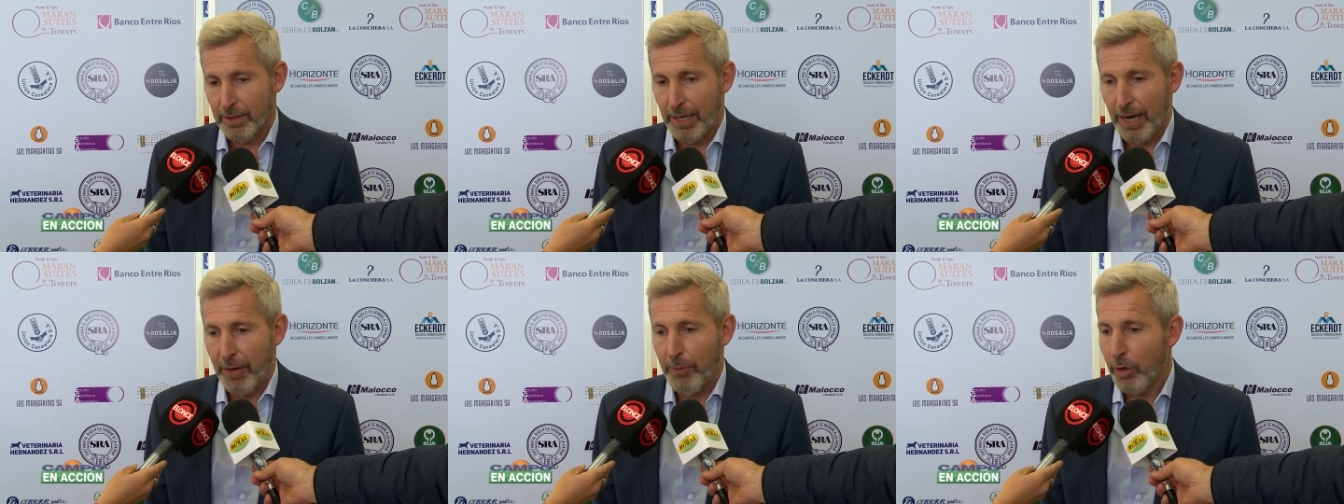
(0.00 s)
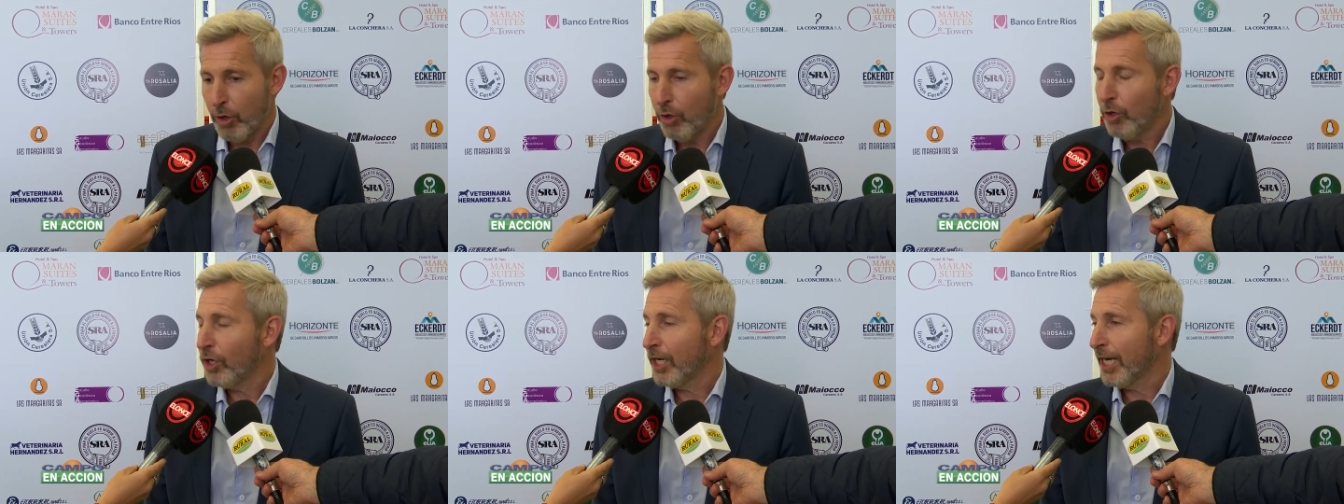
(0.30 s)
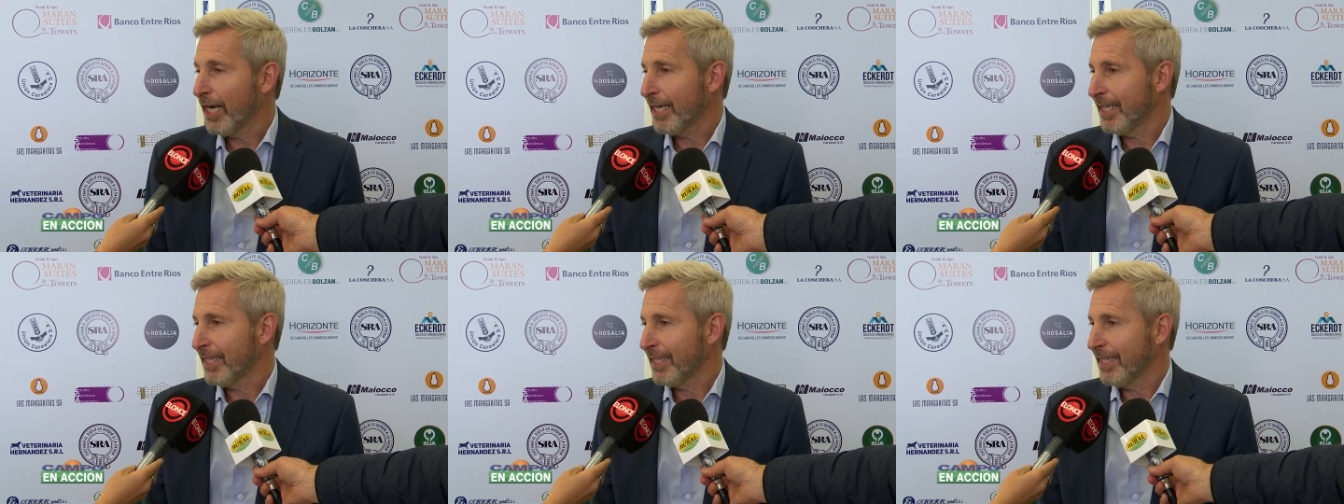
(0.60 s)
la
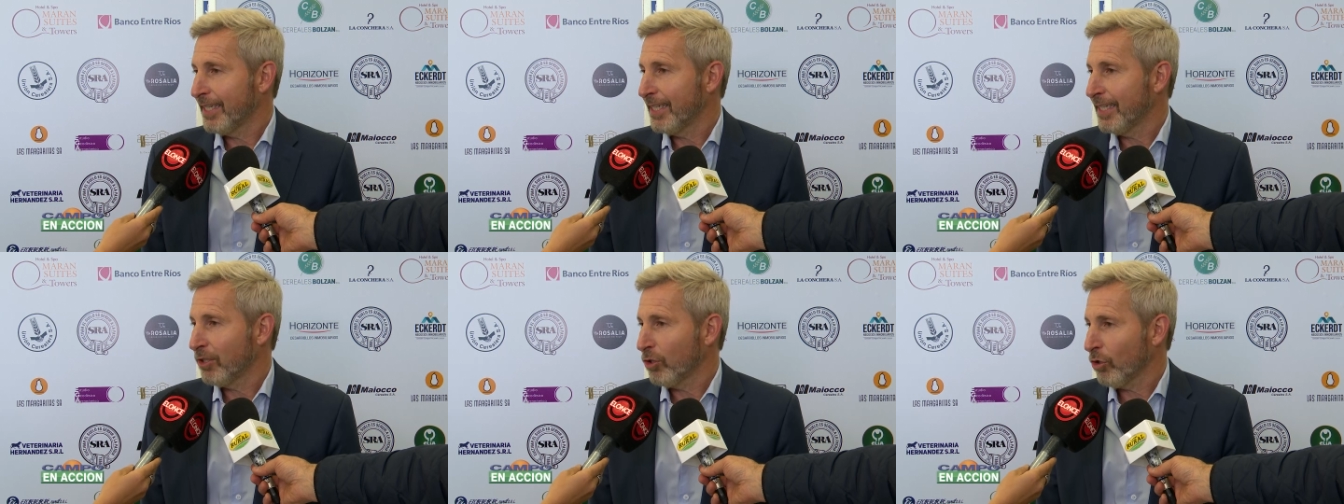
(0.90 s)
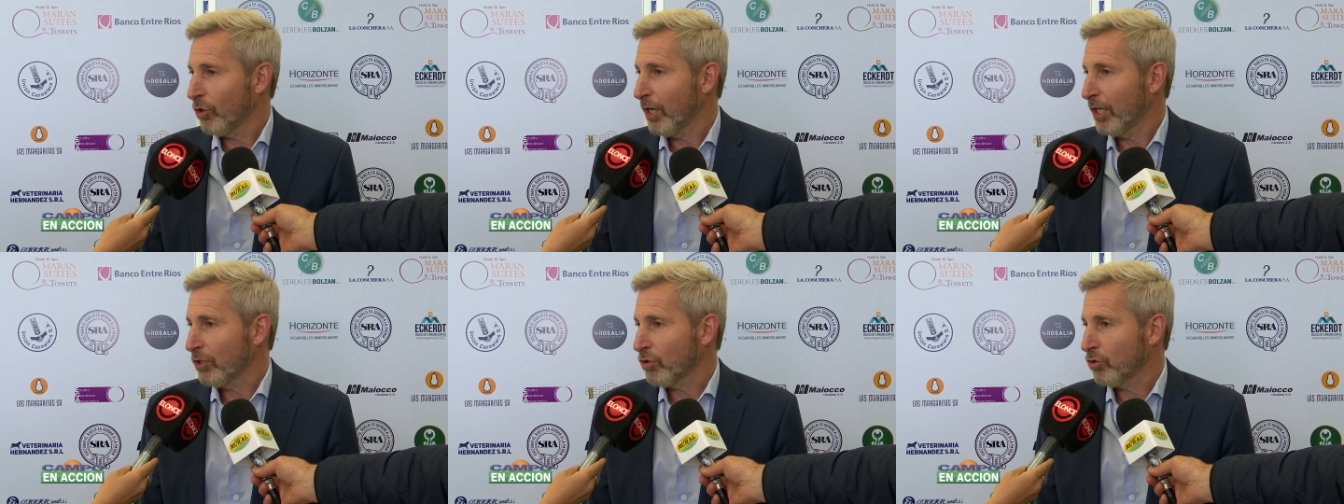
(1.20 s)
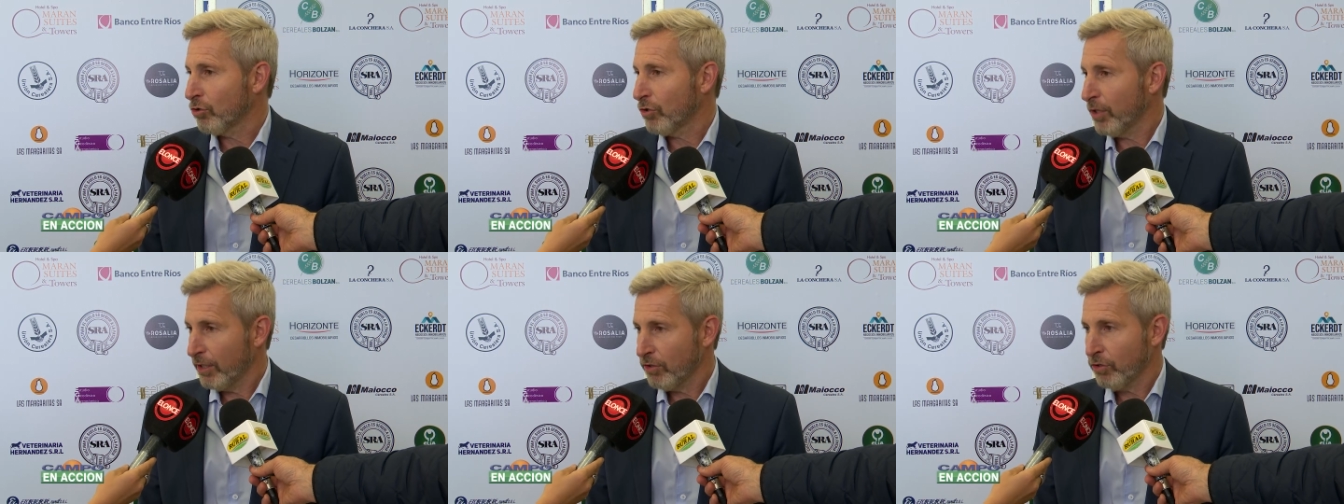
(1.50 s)
bronca que tiene toda la
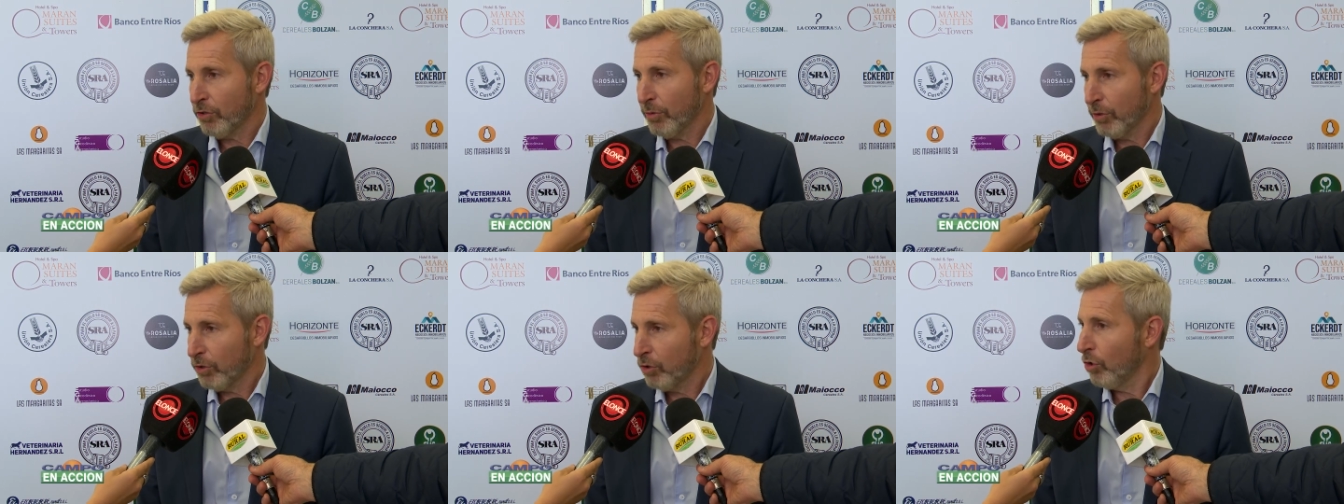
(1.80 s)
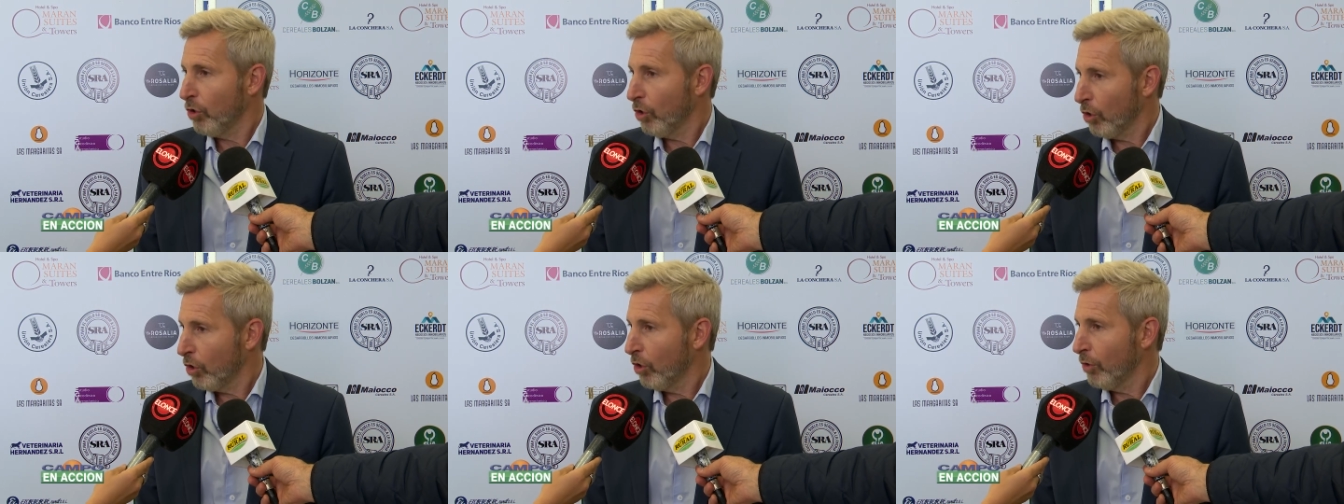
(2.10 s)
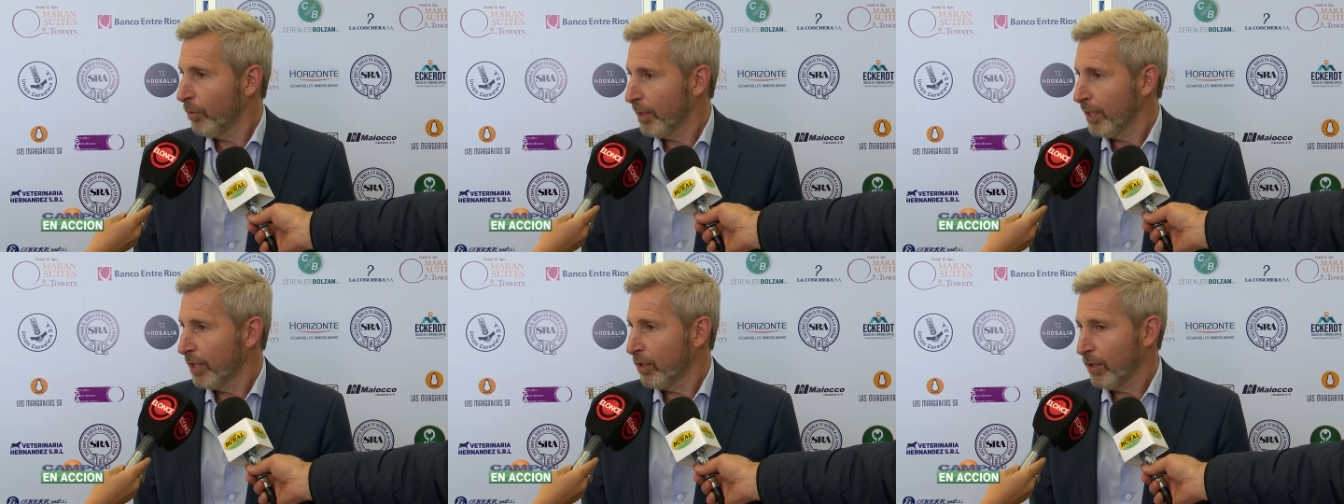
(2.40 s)
sociedad y sobre todo los
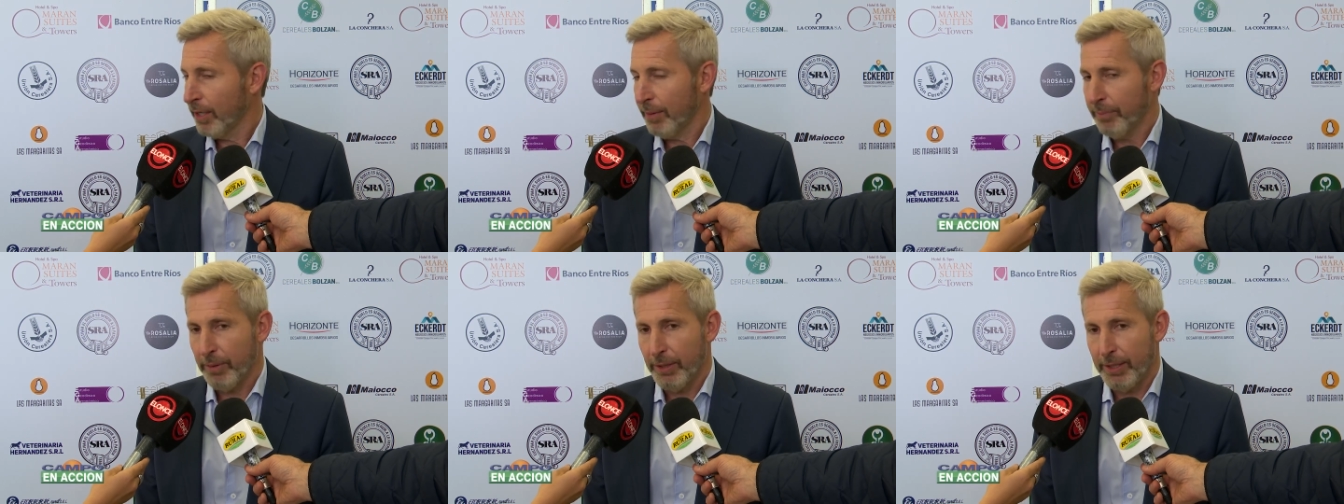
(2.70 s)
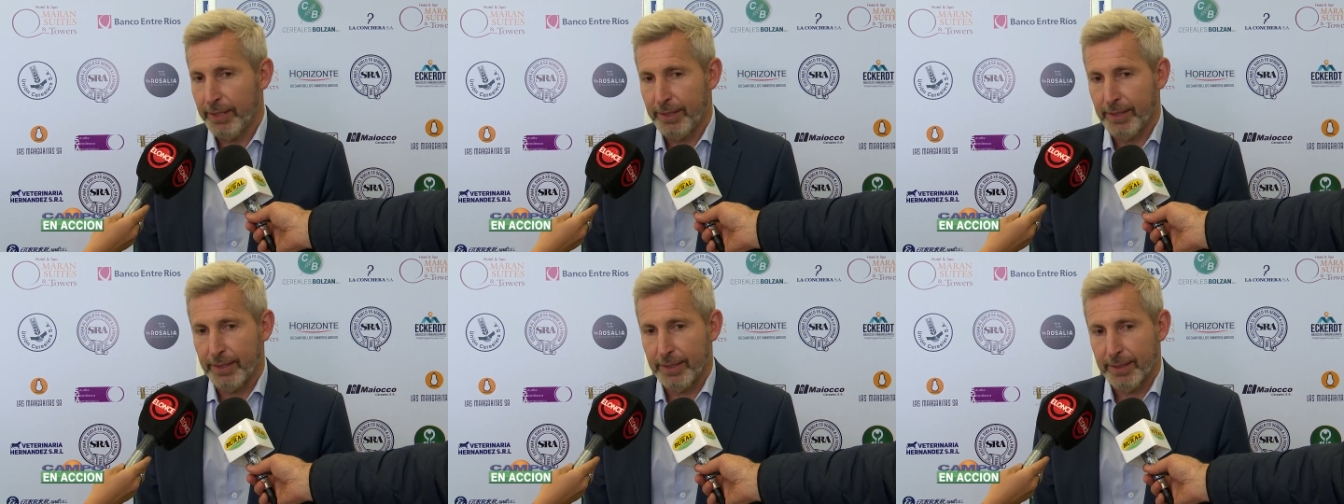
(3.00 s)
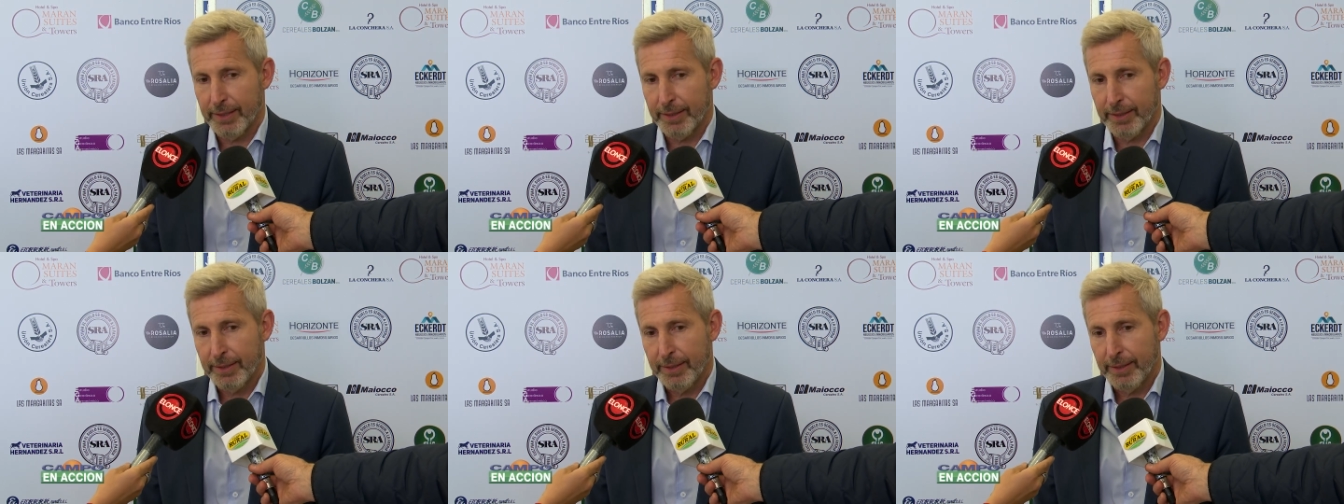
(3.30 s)
jóvenes con la
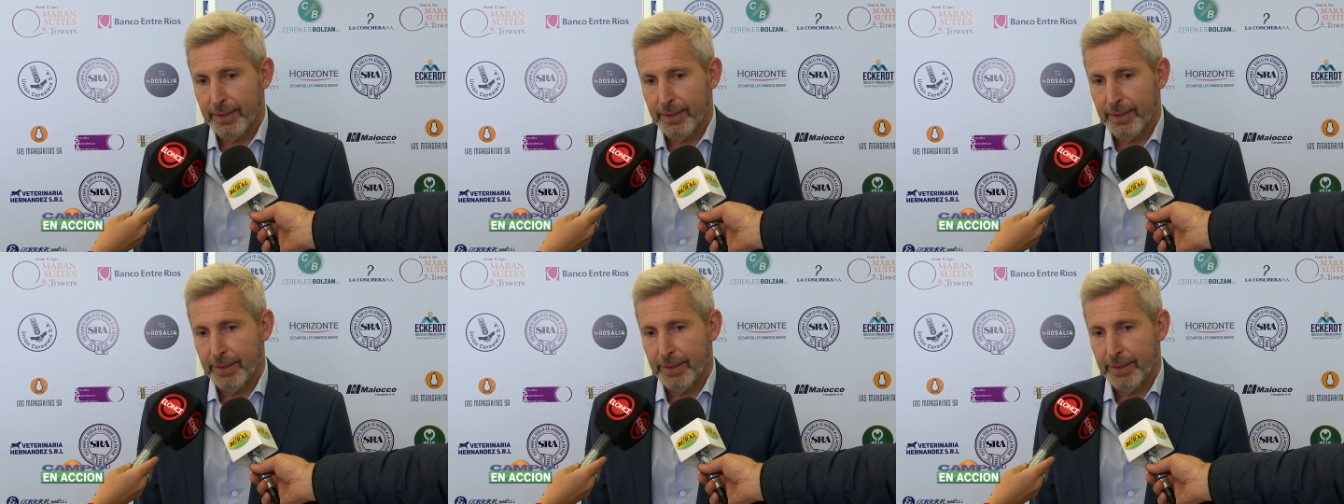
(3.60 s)
política.